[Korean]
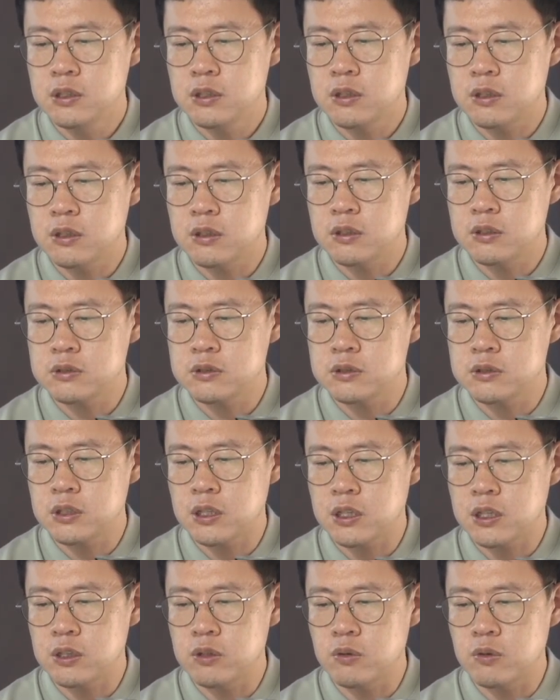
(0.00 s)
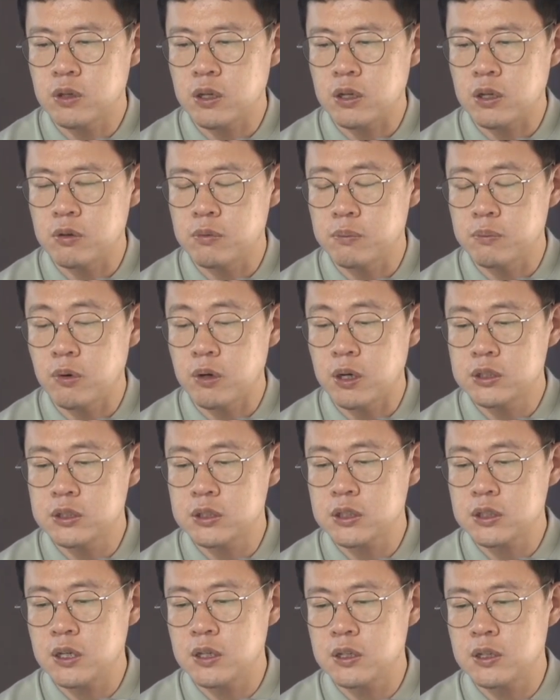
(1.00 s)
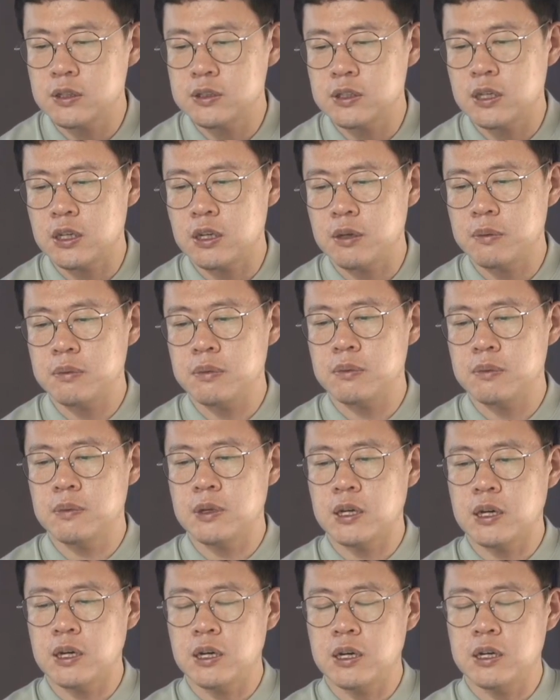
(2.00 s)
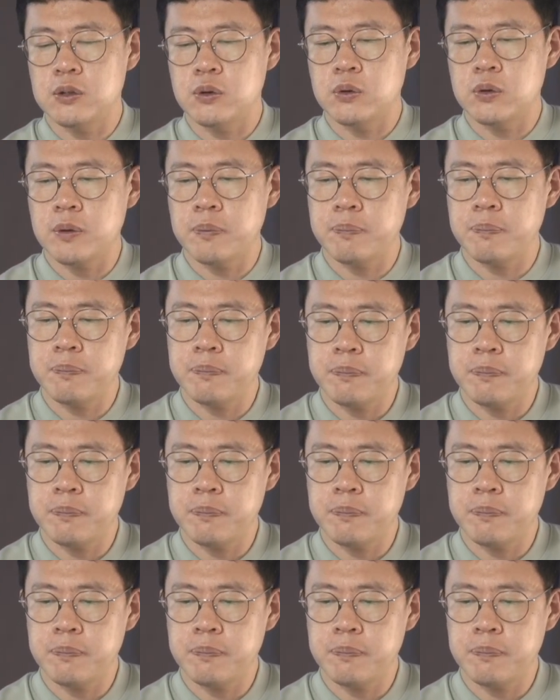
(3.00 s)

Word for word: 어, 제가 여기에 뭔가 특화된 사람인가 이렇게